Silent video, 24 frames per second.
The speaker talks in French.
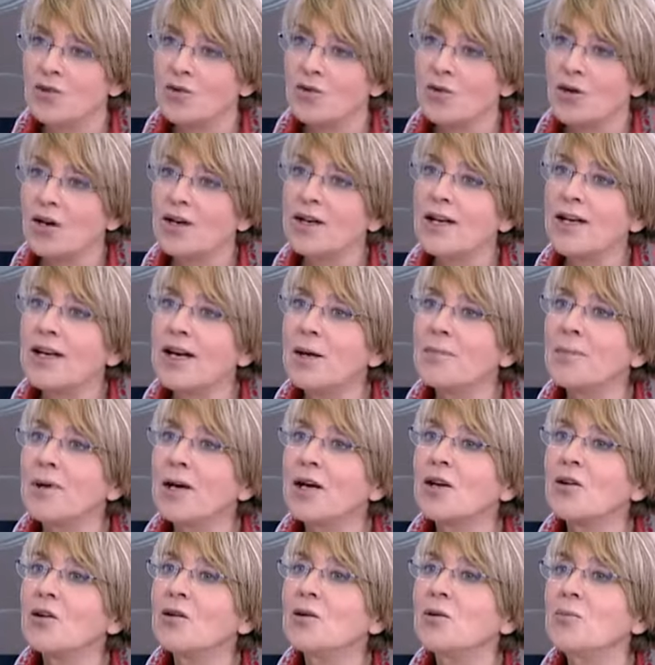Angela
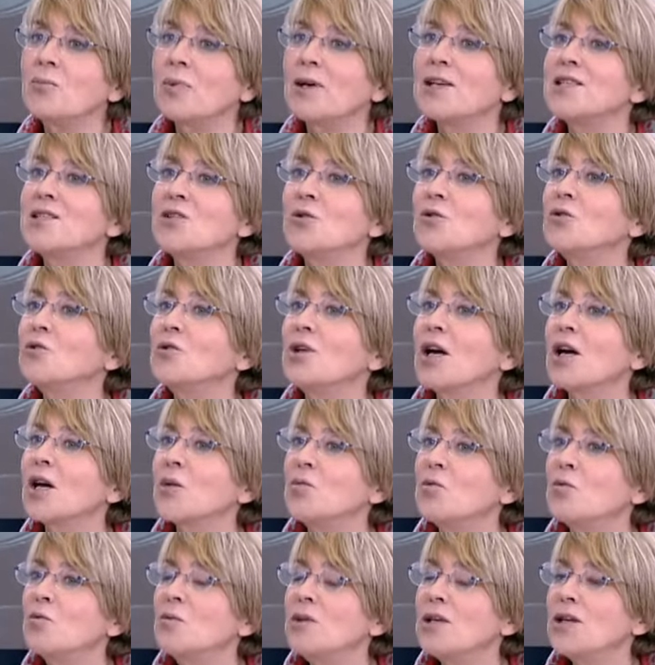Merkel, le président de la
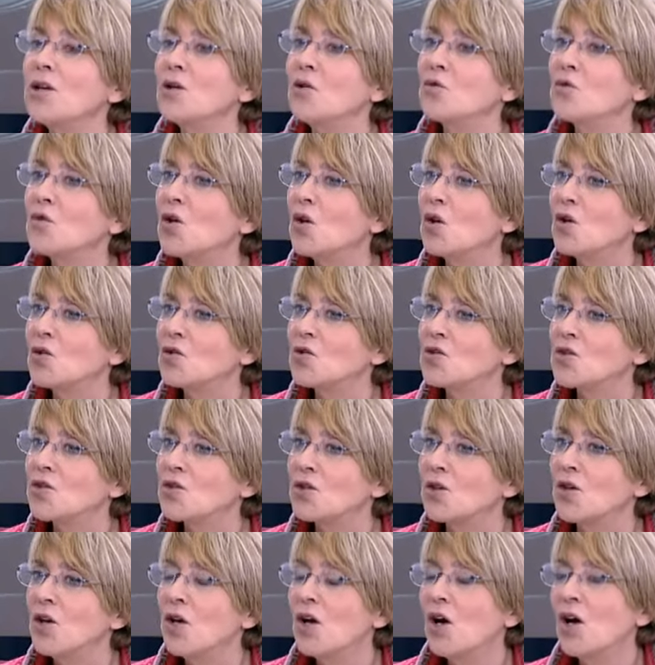République en France,
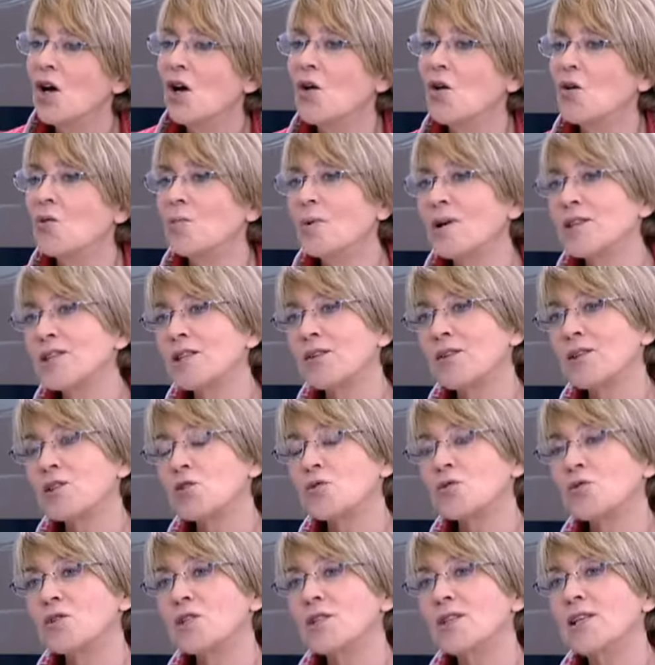euh, parce qu'avec
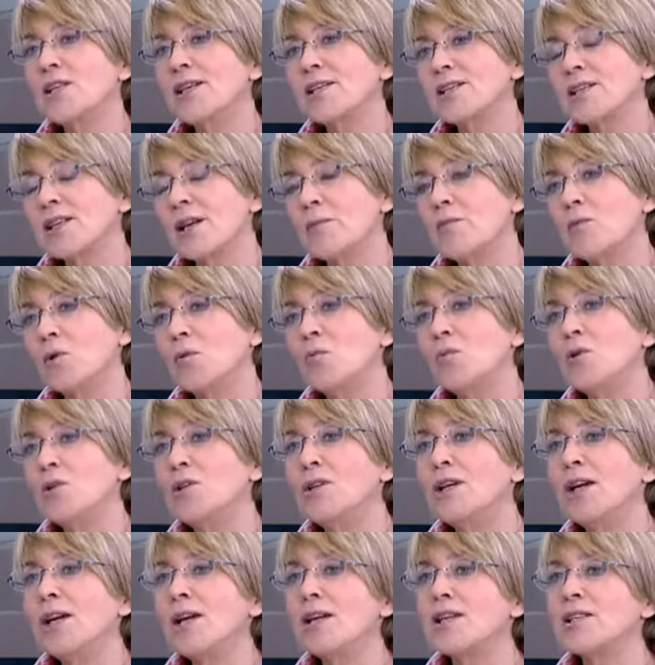son style extrêmement
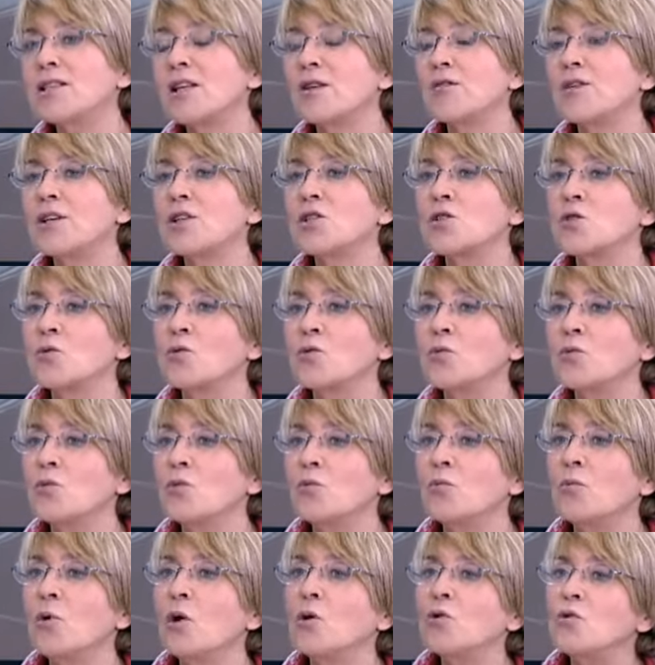modeste, avec son
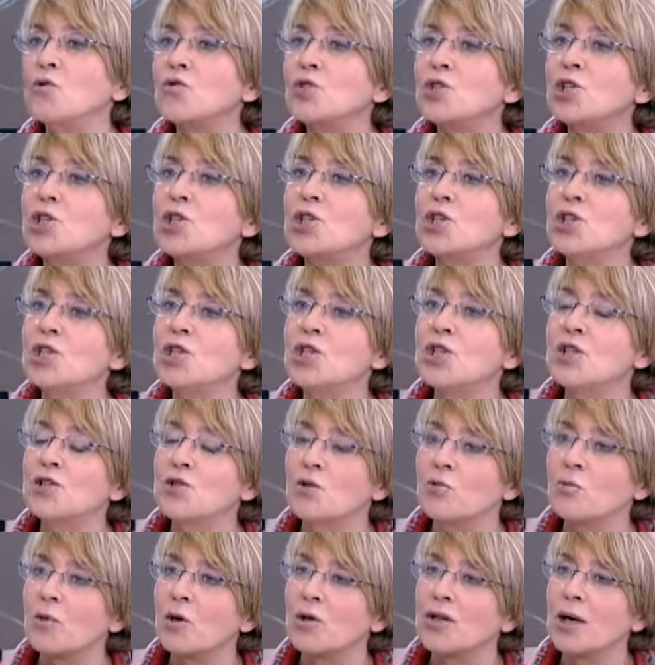manque de chichi, son
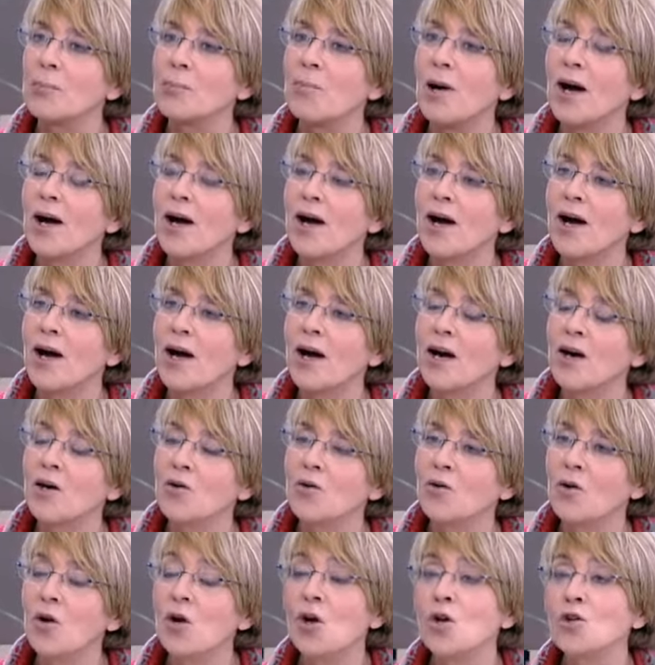manque d'apparat, euh,
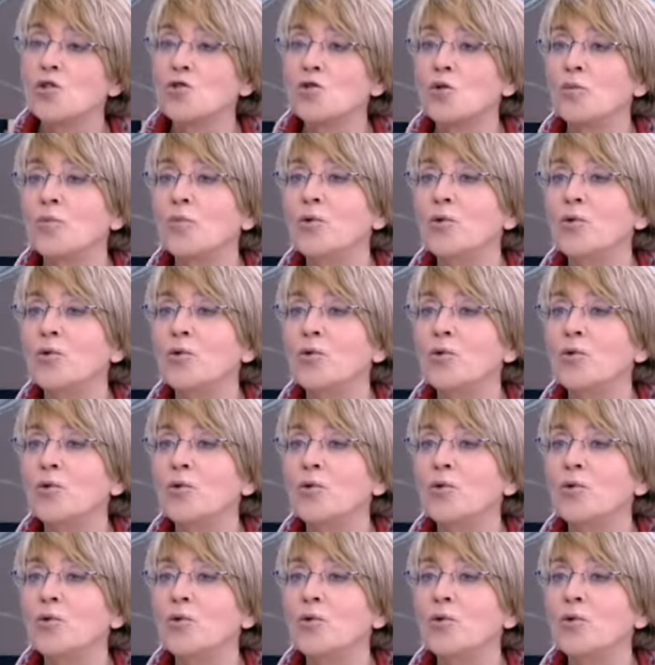son peu